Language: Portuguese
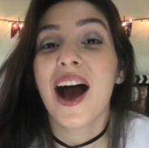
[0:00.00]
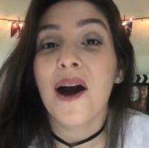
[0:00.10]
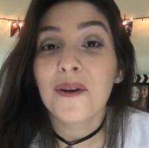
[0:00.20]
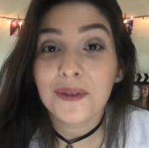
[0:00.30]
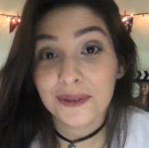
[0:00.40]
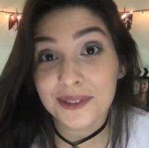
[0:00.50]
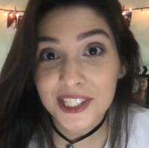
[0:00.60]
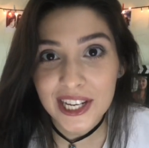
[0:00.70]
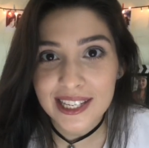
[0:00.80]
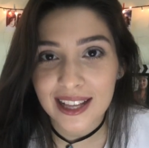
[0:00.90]

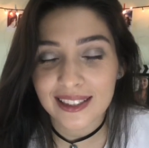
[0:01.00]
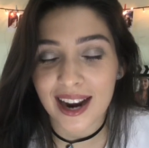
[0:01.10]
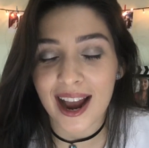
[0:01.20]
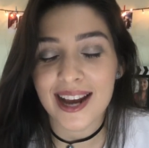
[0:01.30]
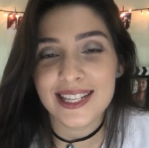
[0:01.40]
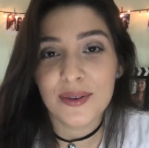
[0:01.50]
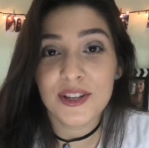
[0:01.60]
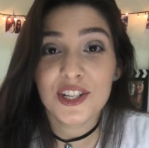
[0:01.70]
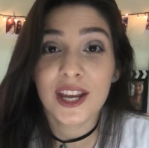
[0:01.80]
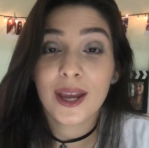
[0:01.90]
Alguns dias atrás eu
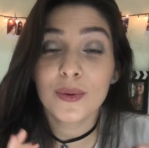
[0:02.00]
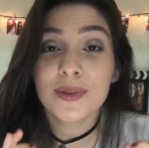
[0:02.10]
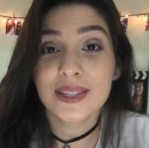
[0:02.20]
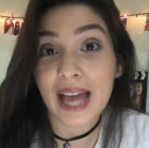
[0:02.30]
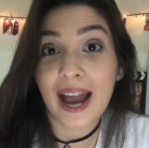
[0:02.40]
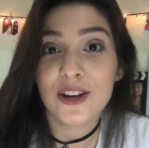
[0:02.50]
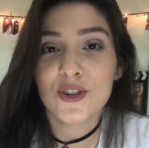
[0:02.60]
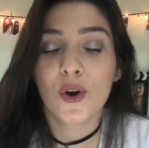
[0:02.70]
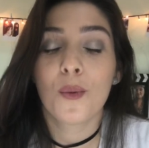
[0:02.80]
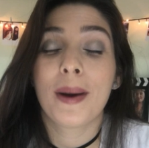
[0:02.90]
indiquei um
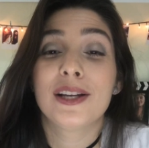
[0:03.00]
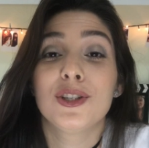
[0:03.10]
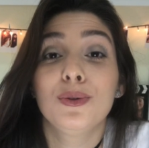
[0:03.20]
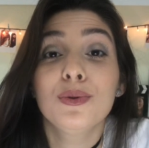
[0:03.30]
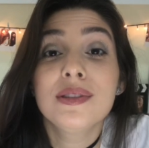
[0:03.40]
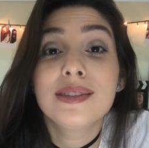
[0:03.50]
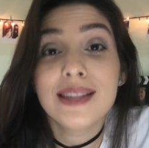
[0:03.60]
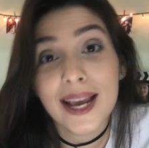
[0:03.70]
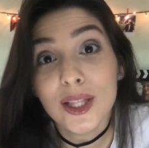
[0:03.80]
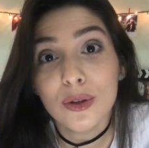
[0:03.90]
site com mais de
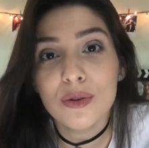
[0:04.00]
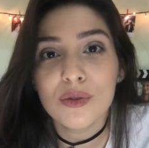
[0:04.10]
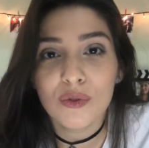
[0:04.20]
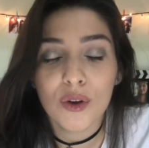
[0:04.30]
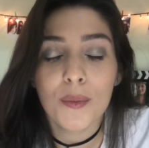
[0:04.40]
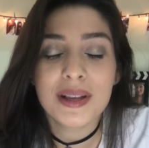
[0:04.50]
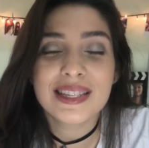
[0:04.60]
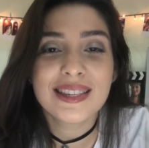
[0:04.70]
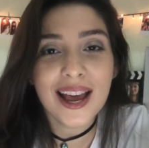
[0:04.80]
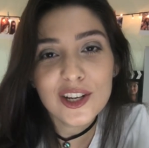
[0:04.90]
200
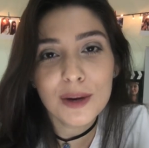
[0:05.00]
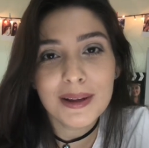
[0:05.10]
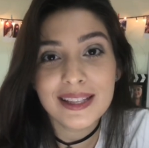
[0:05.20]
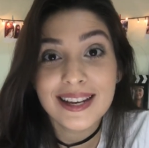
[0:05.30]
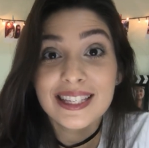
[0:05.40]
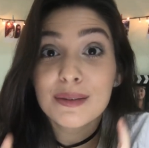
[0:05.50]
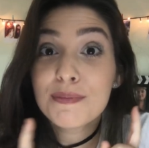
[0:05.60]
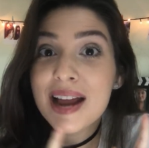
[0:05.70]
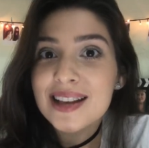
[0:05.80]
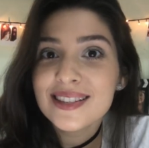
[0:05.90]
filmes LGBTs
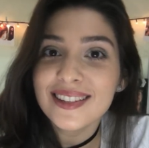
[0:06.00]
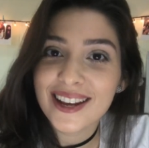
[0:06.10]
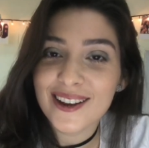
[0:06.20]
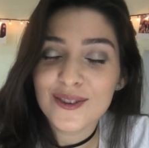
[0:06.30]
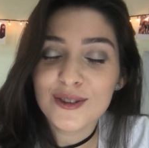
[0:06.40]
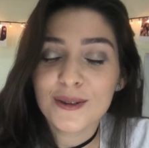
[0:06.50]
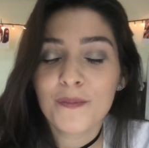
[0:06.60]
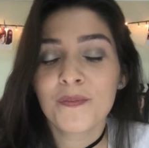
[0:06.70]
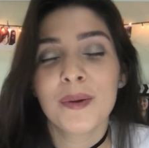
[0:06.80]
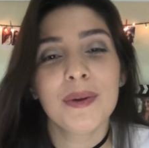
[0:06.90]
brasileiros
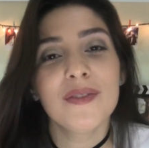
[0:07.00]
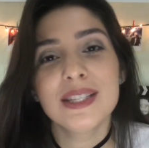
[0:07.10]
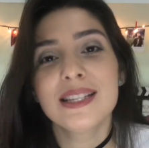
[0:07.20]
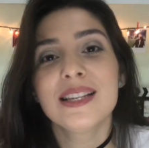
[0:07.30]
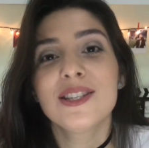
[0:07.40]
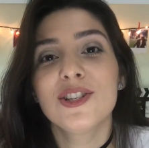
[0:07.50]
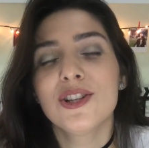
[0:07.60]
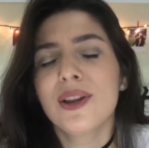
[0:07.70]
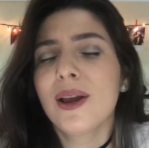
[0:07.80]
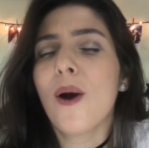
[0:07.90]
para vocês
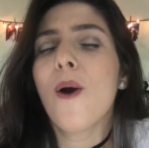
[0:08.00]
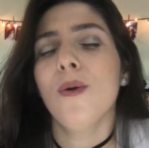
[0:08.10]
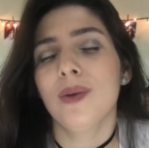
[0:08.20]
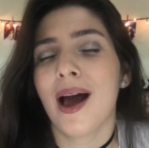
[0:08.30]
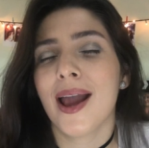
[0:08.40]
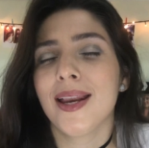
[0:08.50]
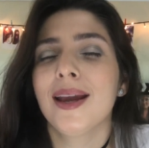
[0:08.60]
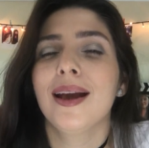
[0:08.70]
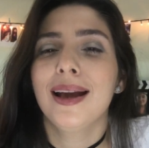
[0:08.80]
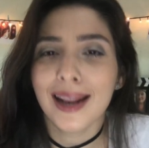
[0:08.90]
assistirem
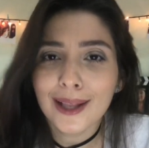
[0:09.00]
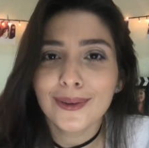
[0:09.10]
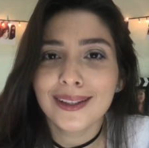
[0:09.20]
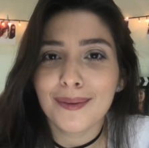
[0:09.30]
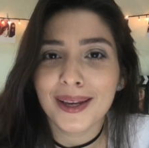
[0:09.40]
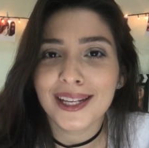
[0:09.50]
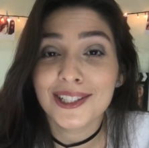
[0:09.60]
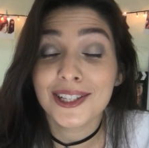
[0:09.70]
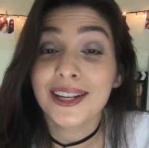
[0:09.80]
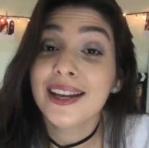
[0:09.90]
online,
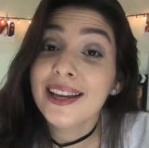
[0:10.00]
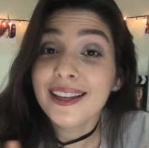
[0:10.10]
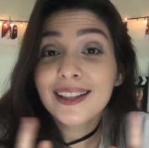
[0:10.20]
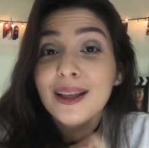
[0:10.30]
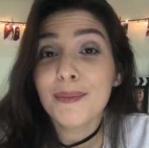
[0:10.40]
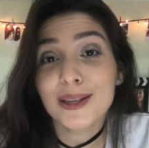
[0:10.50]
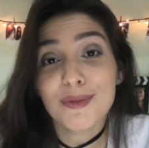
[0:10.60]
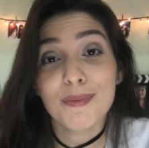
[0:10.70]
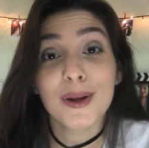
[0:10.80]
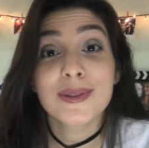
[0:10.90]
gratuitamente e até
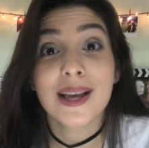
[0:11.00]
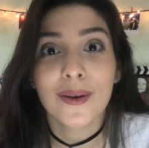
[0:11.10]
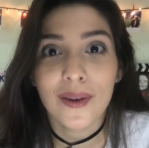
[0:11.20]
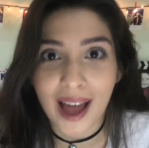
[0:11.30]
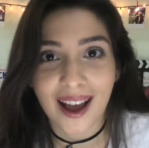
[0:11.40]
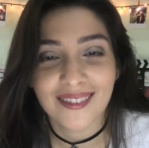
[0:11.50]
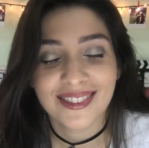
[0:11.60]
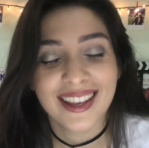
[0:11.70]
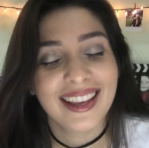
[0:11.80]
mesmo pelo celular.